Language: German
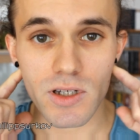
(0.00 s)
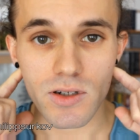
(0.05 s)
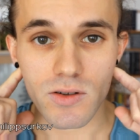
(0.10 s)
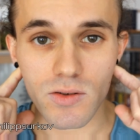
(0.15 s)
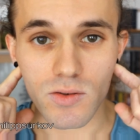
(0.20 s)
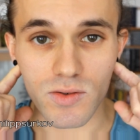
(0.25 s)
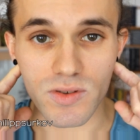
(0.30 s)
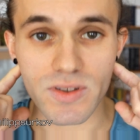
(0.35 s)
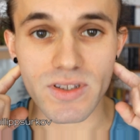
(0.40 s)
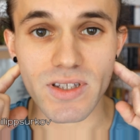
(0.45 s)

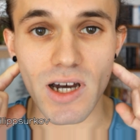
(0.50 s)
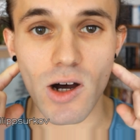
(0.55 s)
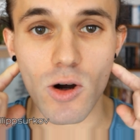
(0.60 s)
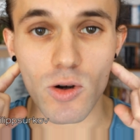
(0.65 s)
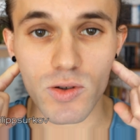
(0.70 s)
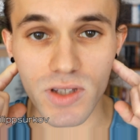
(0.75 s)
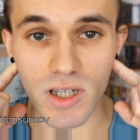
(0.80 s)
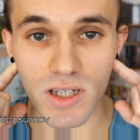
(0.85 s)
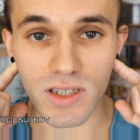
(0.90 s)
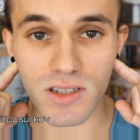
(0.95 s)
Und auch
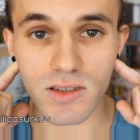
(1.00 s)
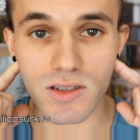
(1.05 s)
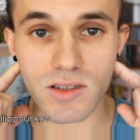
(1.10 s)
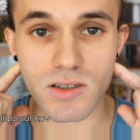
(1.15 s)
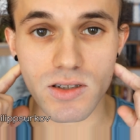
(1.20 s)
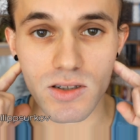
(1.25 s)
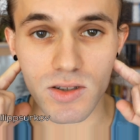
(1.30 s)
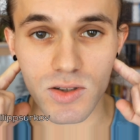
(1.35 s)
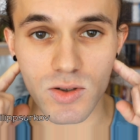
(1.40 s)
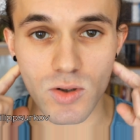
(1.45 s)

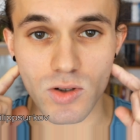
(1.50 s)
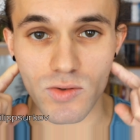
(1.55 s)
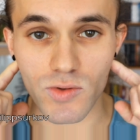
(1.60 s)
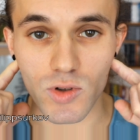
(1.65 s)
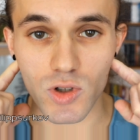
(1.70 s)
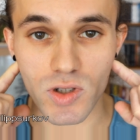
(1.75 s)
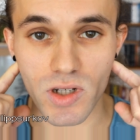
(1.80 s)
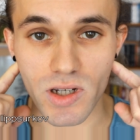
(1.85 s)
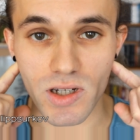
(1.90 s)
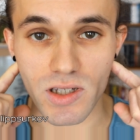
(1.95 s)
das sorgt für
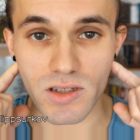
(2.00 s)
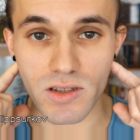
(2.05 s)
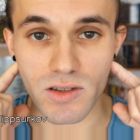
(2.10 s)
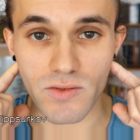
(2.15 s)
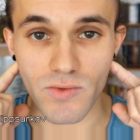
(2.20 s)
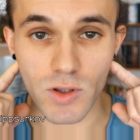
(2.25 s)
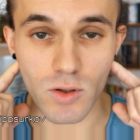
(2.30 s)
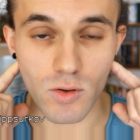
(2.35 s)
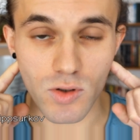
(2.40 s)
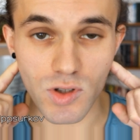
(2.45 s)
Stress.
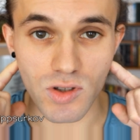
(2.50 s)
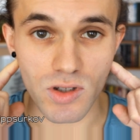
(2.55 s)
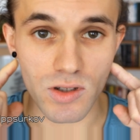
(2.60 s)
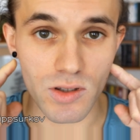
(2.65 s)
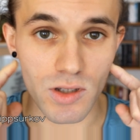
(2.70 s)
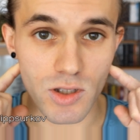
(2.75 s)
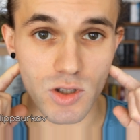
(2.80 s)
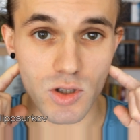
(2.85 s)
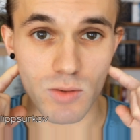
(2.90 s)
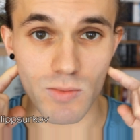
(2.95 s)
Wenn du
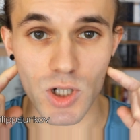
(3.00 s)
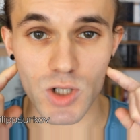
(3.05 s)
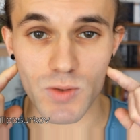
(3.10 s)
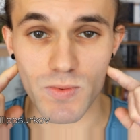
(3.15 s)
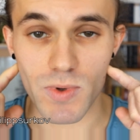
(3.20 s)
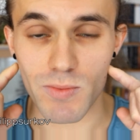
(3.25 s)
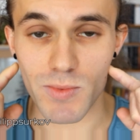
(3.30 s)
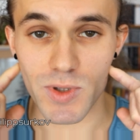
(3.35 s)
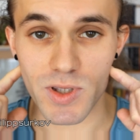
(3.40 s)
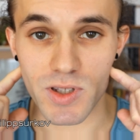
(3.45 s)
dich zum
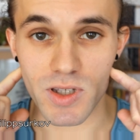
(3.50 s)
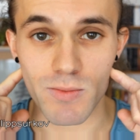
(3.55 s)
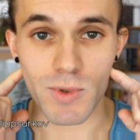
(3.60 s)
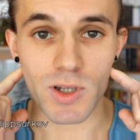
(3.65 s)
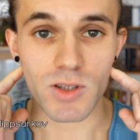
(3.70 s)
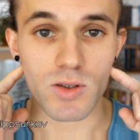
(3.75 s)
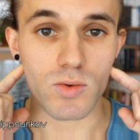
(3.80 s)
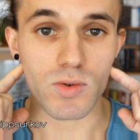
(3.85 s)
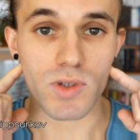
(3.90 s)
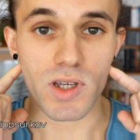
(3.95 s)
Beispiel mit
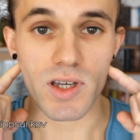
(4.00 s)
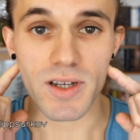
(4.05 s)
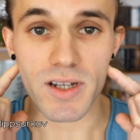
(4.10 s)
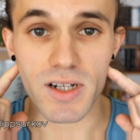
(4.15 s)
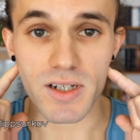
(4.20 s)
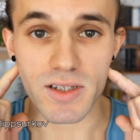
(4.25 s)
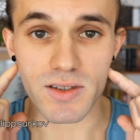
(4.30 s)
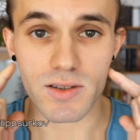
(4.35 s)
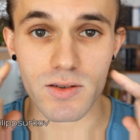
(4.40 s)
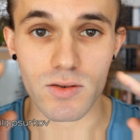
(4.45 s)
jemandem
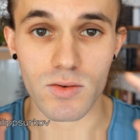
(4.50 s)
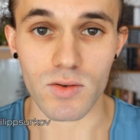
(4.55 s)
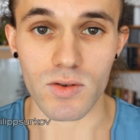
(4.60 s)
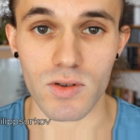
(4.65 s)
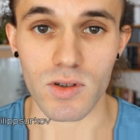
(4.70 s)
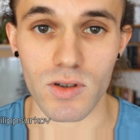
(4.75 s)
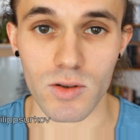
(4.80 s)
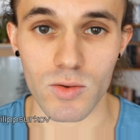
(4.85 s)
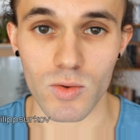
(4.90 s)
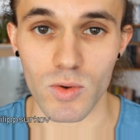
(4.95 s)
unterhältst und
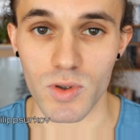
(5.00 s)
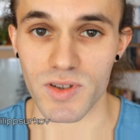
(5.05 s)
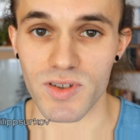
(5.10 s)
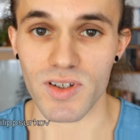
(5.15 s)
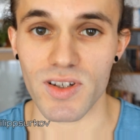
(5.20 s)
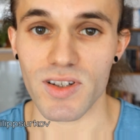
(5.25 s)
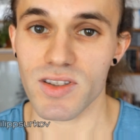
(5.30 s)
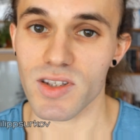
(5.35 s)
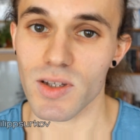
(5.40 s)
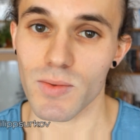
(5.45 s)
äh, du
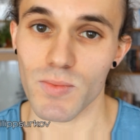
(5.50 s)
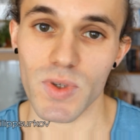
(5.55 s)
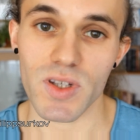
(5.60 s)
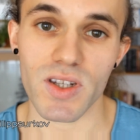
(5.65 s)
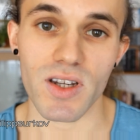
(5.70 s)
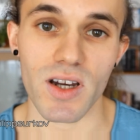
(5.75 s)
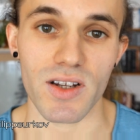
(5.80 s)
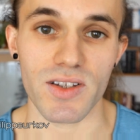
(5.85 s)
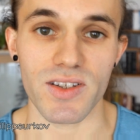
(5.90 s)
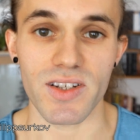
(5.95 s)
erzählst ihm nicht
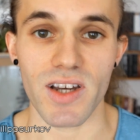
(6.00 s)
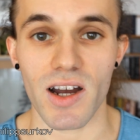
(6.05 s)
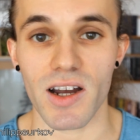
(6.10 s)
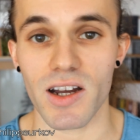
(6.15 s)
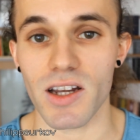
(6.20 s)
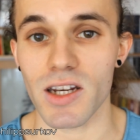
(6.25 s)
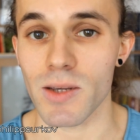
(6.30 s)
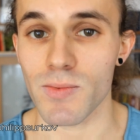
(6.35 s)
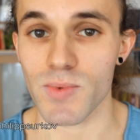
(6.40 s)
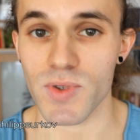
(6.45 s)
gerade die
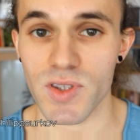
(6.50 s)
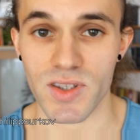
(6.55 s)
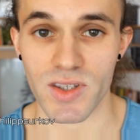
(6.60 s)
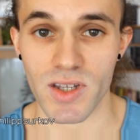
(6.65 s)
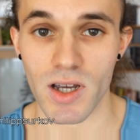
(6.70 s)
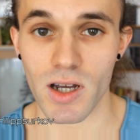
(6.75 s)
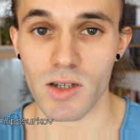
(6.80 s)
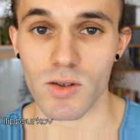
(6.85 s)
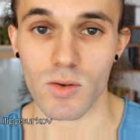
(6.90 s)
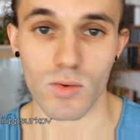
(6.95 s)
angenehmsten
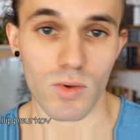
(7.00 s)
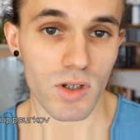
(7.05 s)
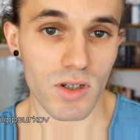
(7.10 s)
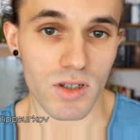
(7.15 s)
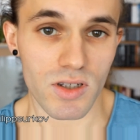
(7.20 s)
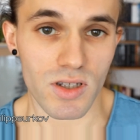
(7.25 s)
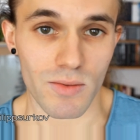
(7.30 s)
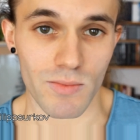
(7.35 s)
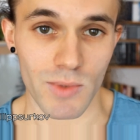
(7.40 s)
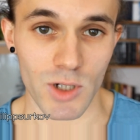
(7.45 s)
Sachen oder
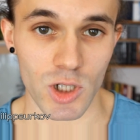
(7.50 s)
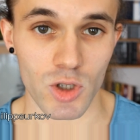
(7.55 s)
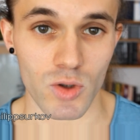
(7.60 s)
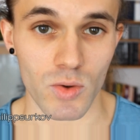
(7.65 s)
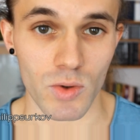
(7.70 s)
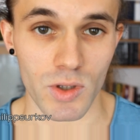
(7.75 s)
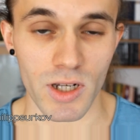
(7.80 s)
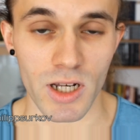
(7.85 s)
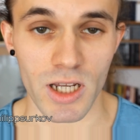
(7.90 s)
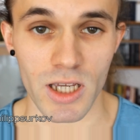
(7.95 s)
dieser Mensch
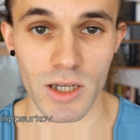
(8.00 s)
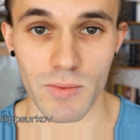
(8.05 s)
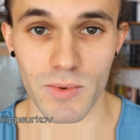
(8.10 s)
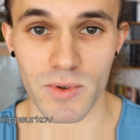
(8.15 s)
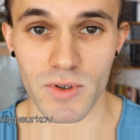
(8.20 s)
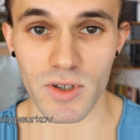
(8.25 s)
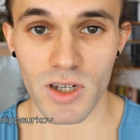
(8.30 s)
durchlebt